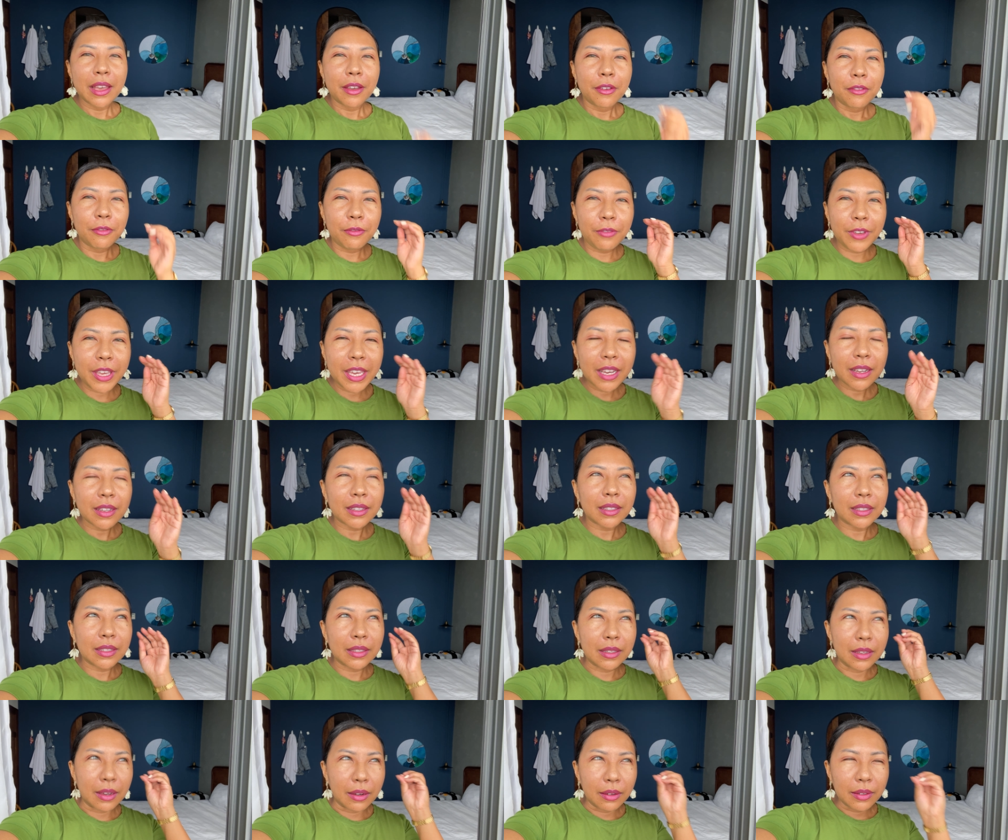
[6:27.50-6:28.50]
viết
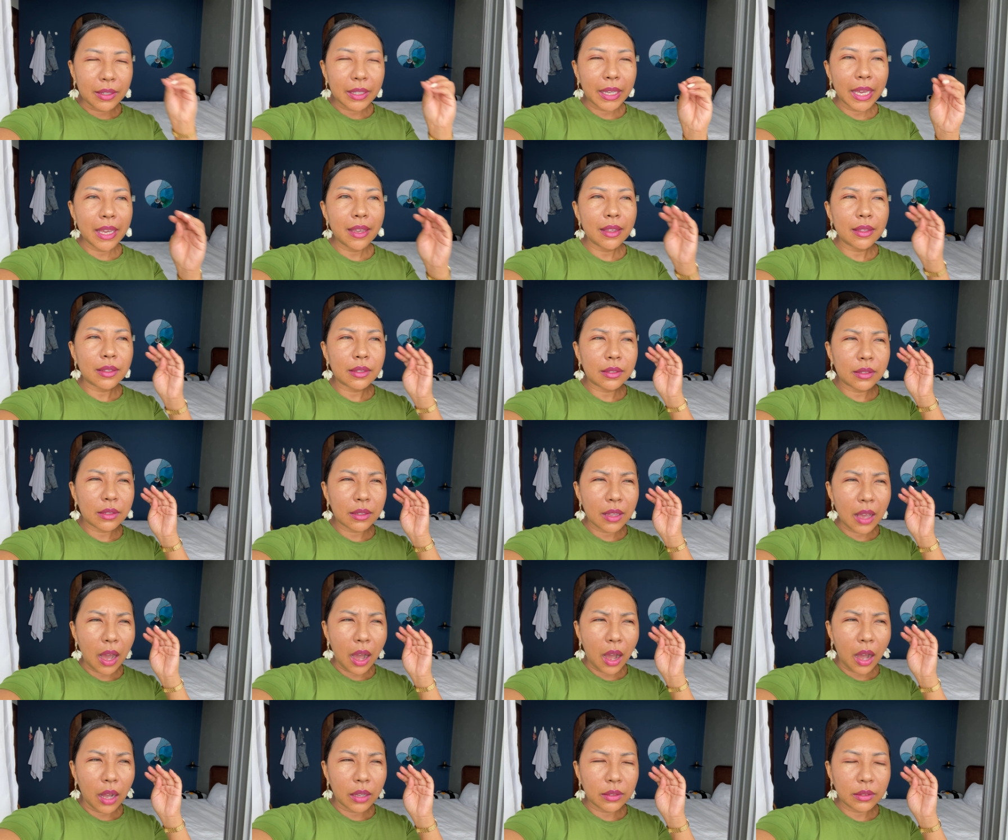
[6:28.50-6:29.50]
những cái uh,
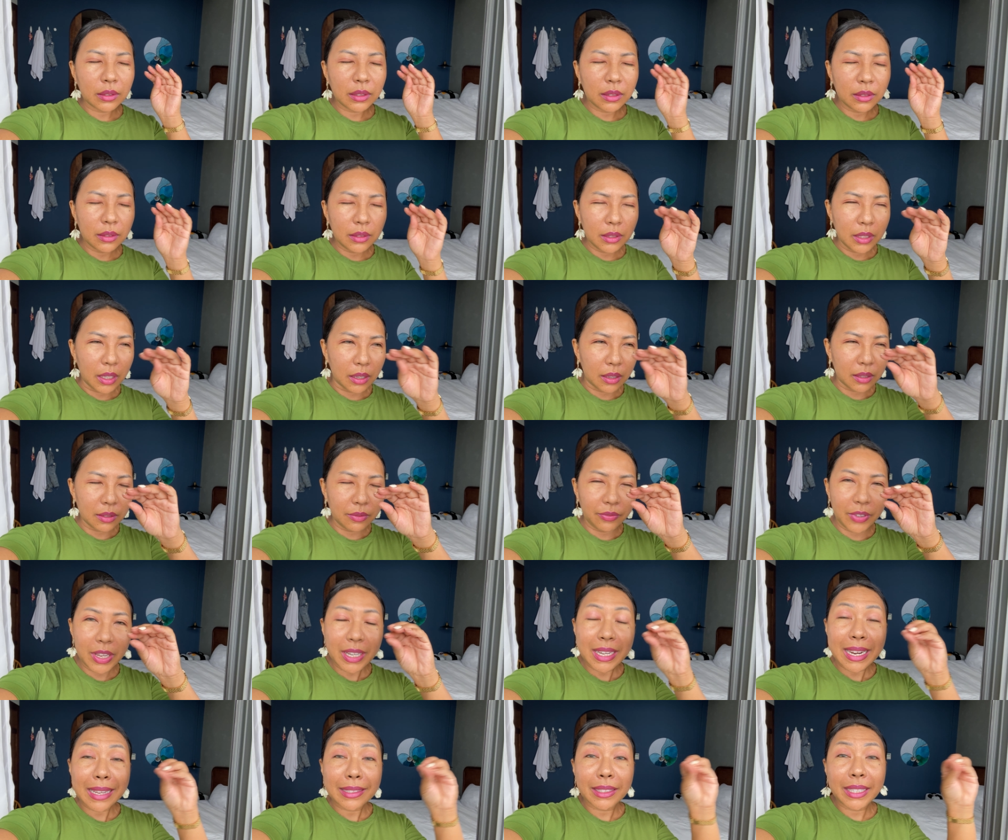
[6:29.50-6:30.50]
ờ, những,
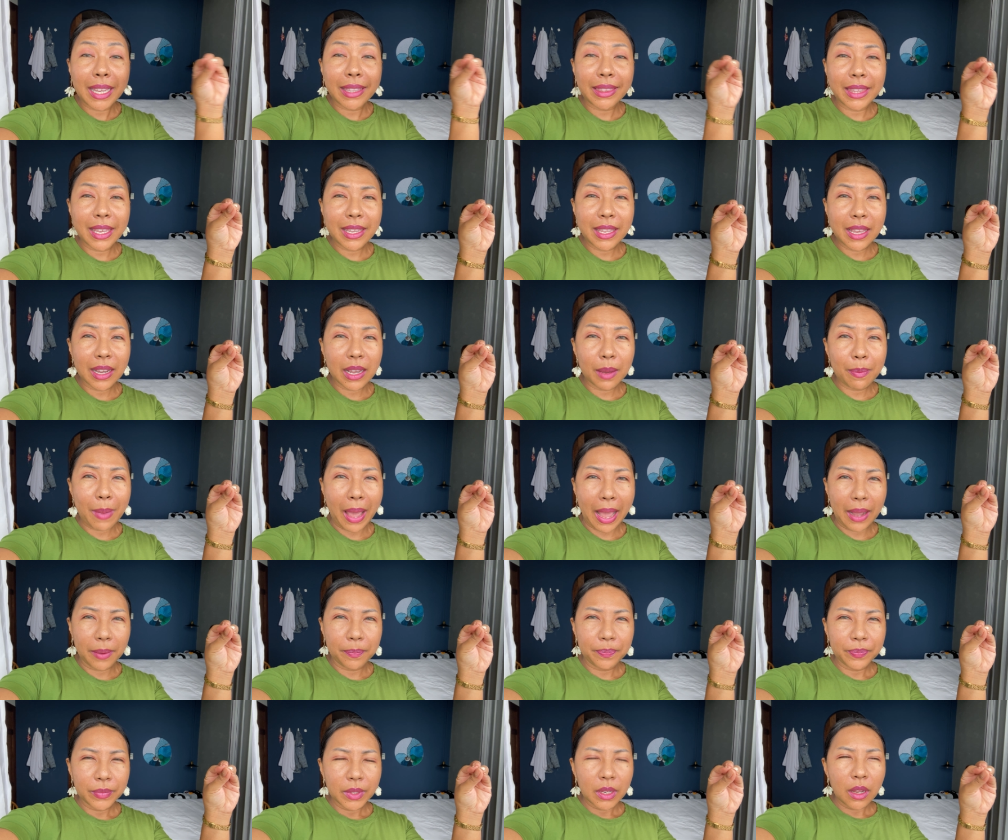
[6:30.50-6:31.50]
viết ra chi tiết nha các
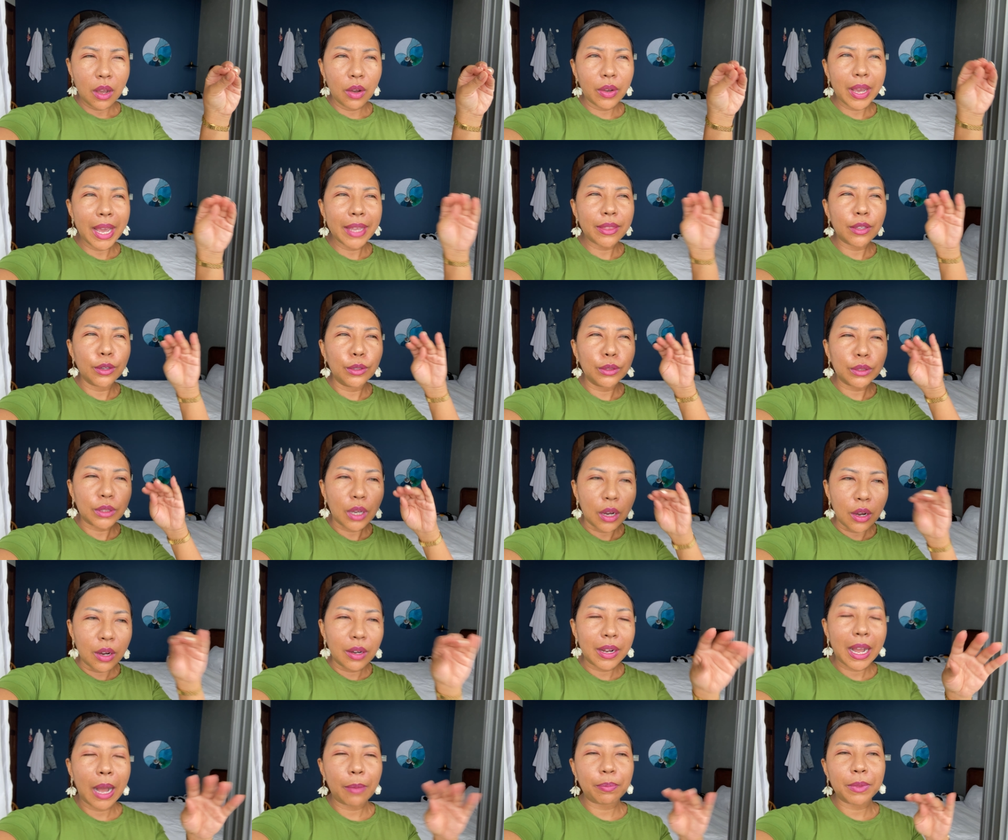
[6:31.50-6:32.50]
bạn ok thường
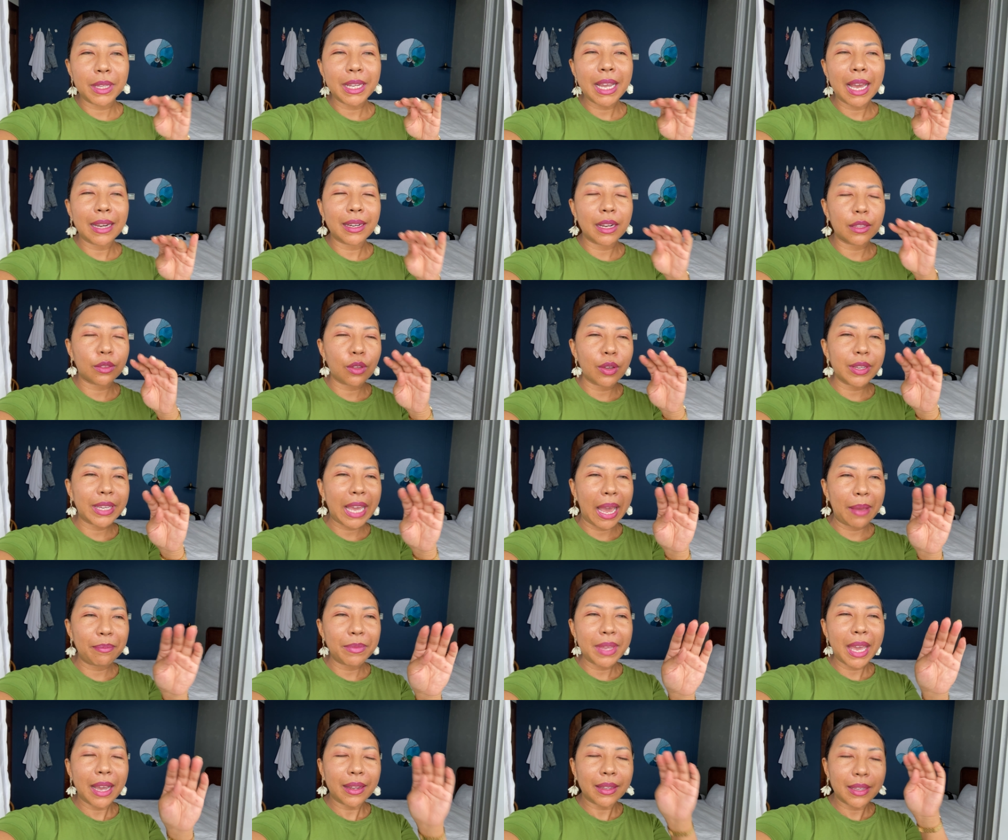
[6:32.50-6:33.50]
thường học tiếng anh là tôi
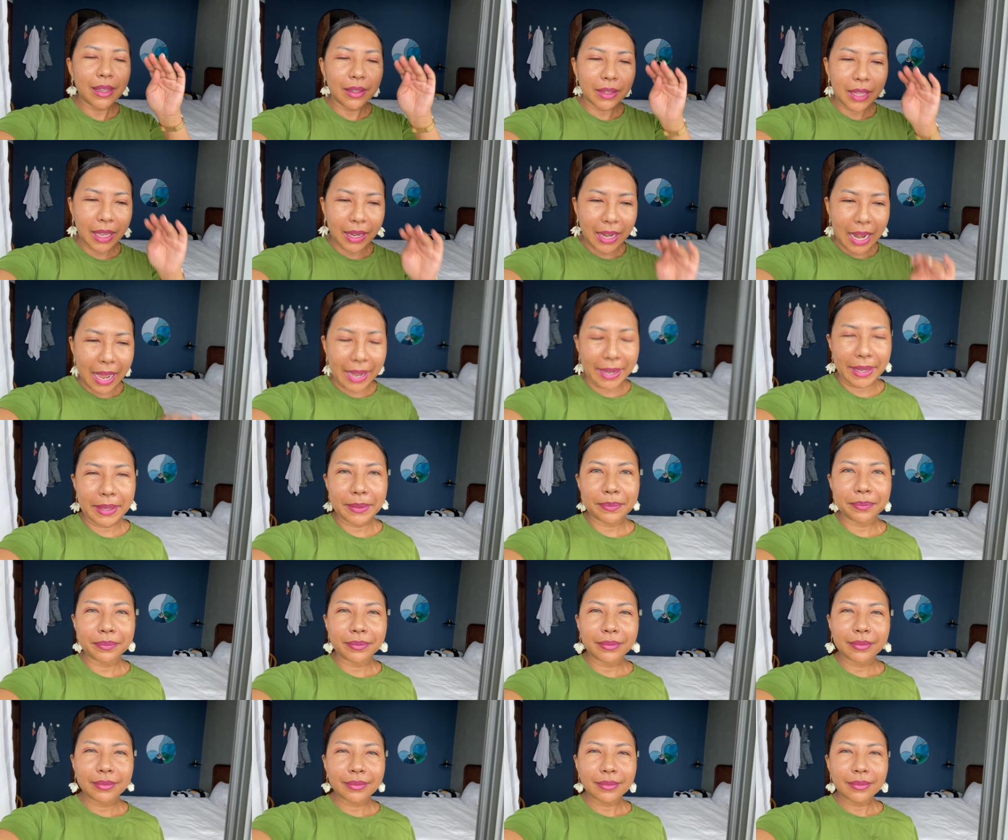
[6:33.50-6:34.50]
cảm giác như thế này
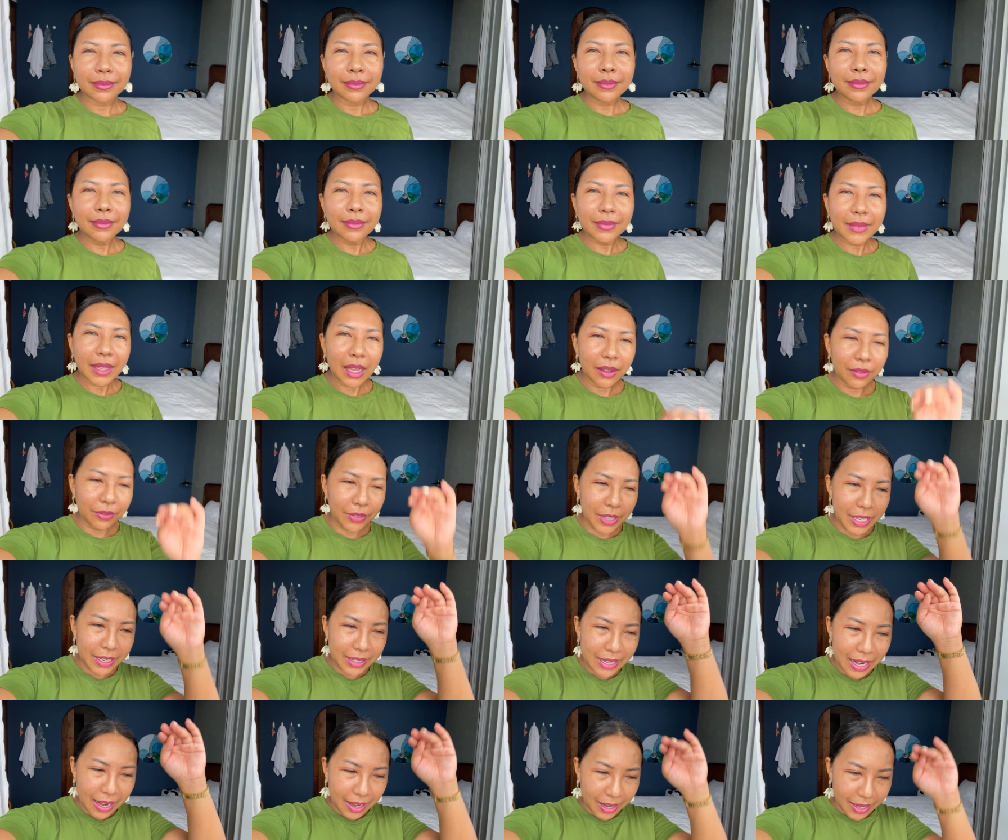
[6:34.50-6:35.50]

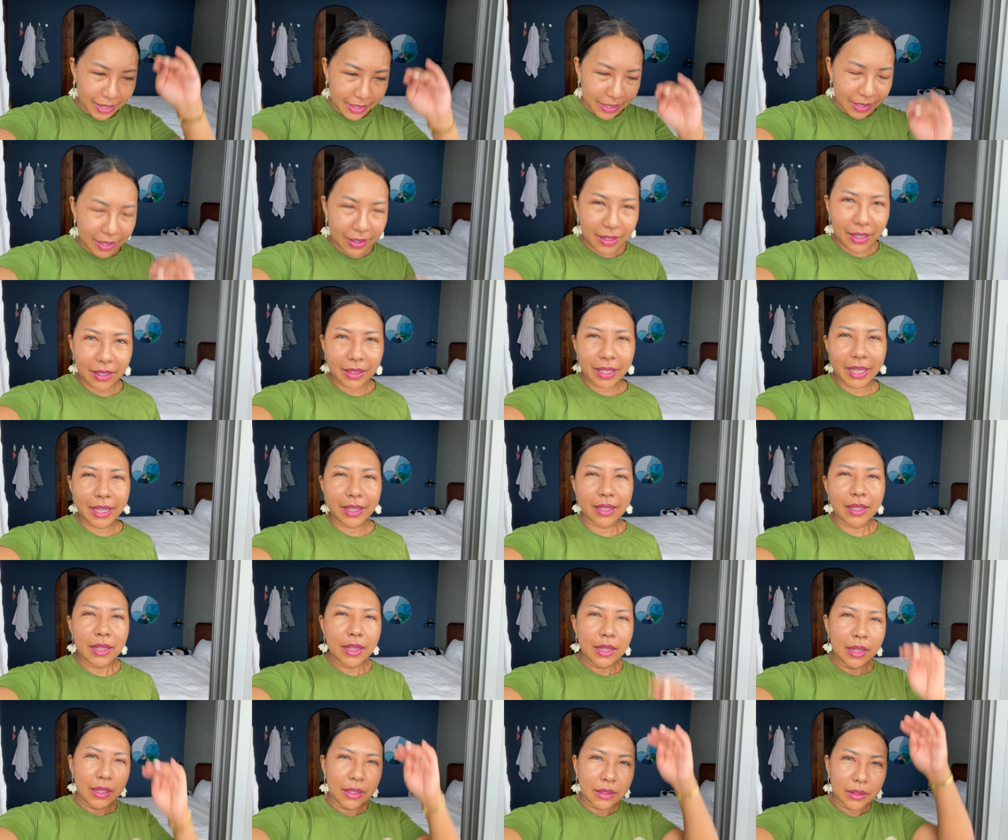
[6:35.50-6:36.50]
viết ra hết trên nhật bi
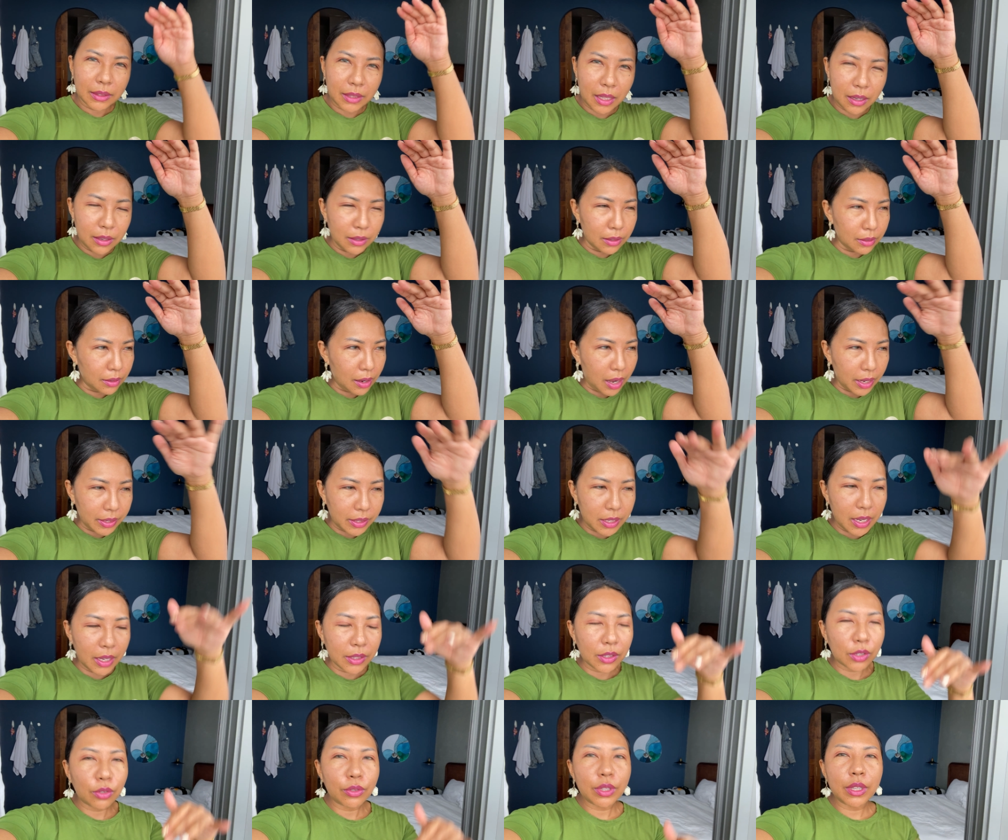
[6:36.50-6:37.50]
từ ở
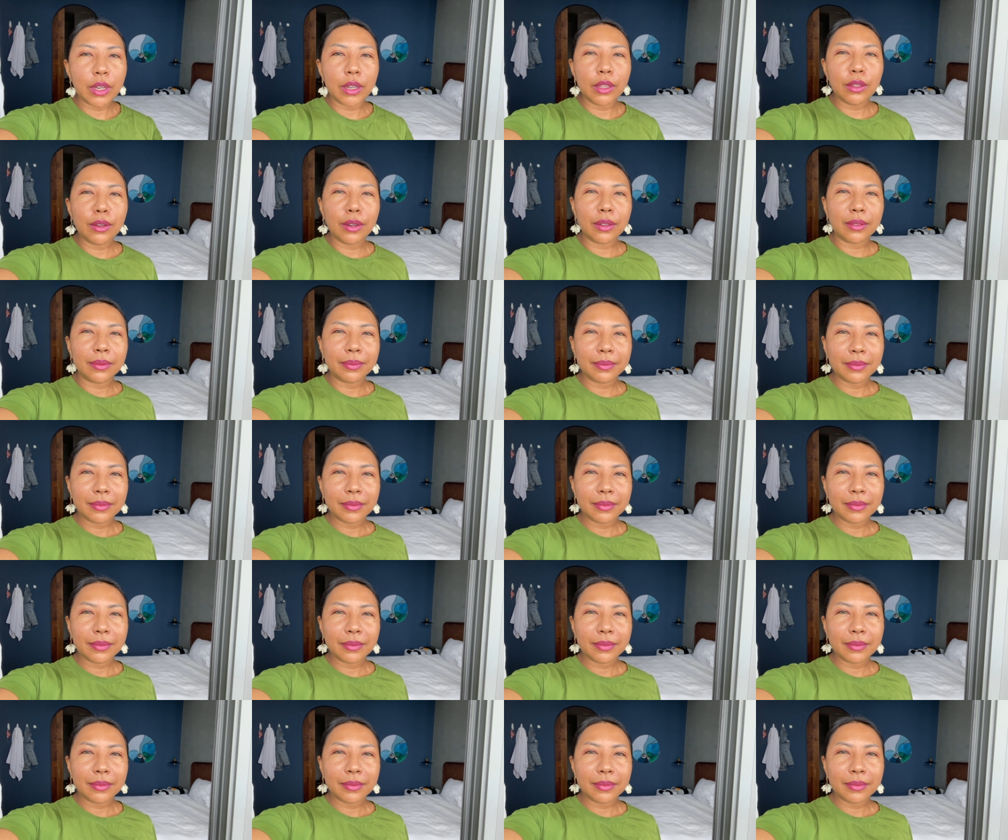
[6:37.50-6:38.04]
trên xuống dưới luôn